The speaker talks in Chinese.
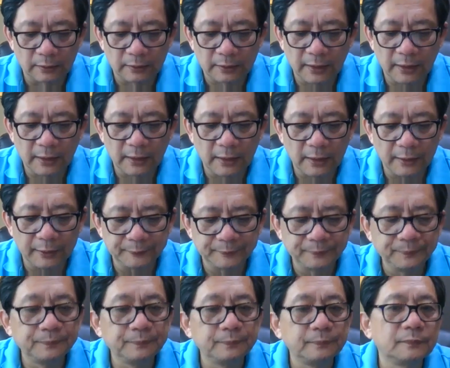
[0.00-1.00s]
这个，
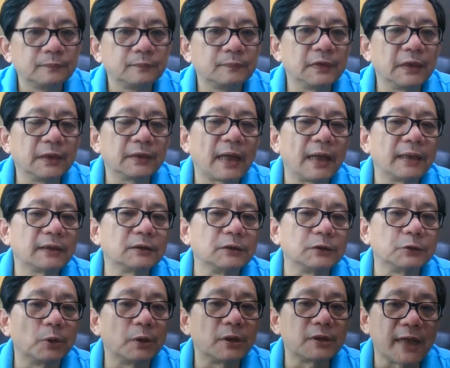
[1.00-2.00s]
这他
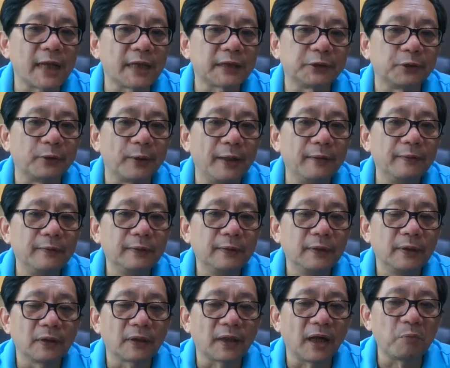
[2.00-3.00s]
只说驾驶员，
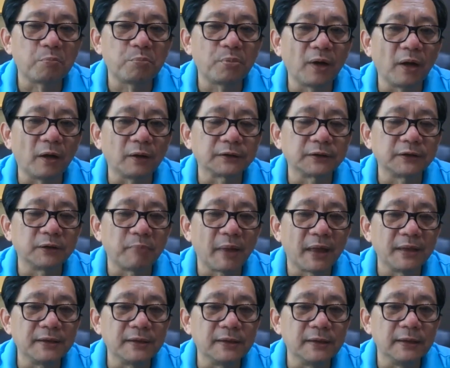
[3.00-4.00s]
他不知道是
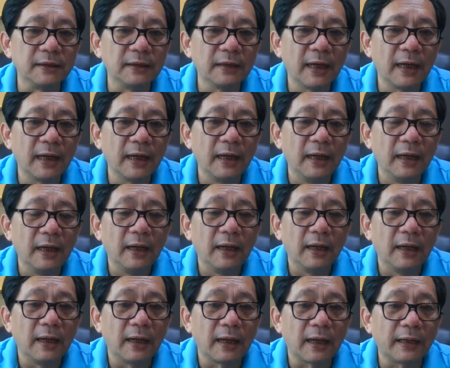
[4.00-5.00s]
潘景银啊。
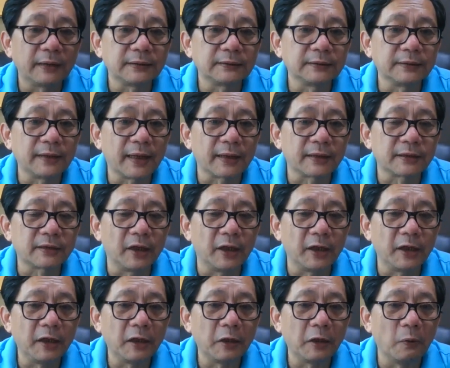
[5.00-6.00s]
还是哪个是
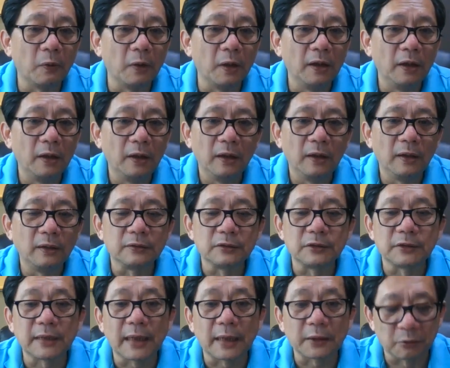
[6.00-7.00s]
林立国，
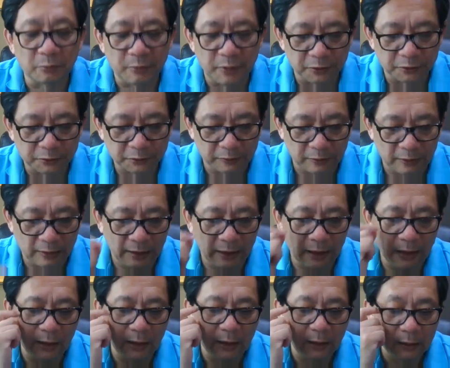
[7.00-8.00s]
其他都没有说
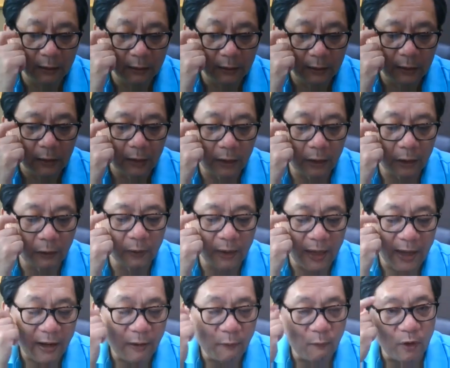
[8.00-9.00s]
啊。后
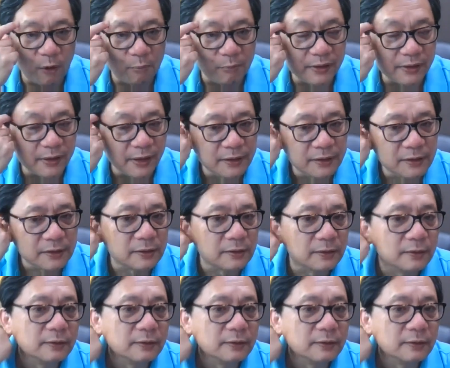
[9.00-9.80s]
来我们人